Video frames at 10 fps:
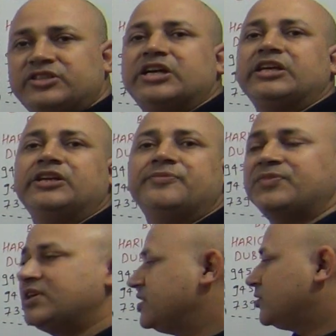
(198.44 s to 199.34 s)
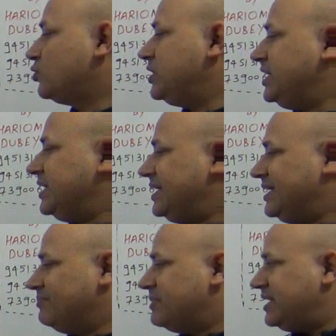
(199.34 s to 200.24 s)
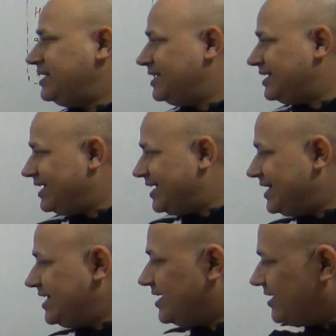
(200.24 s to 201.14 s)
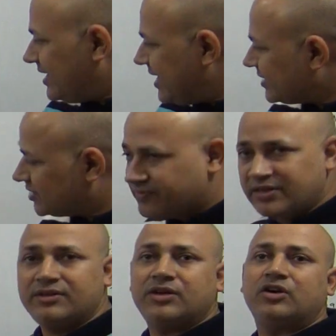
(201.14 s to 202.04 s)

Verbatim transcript: चाहिए क्योंकि मान लिए ए लिए हैं एक्स वन